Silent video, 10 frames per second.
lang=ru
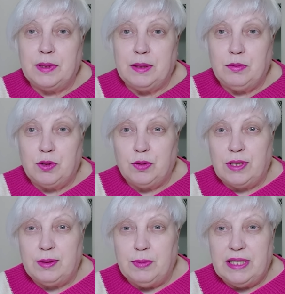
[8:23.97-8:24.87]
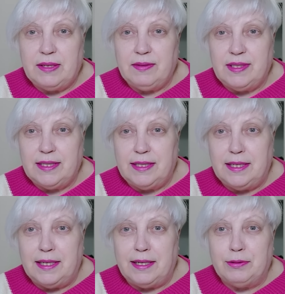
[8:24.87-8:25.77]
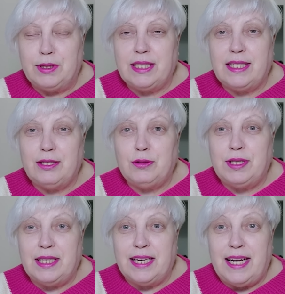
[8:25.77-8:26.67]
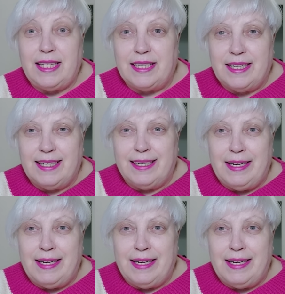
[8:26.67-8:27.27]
потому что досматривала сериал. Вот это еще сериалы.